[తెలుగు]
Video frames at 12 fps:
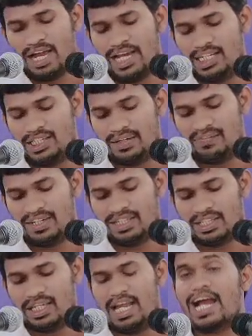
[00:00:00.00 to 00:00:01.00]
అని
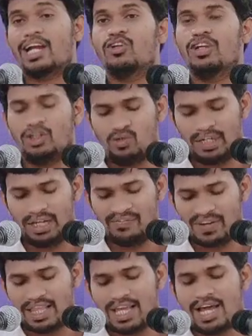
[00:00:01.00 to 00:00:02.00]
చెప్పేసి అక్కడ ఉన్నటువంటి
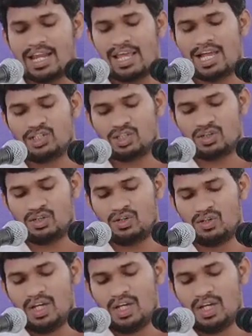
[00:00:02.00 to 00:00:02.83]
ప్రధాన యాజకుడు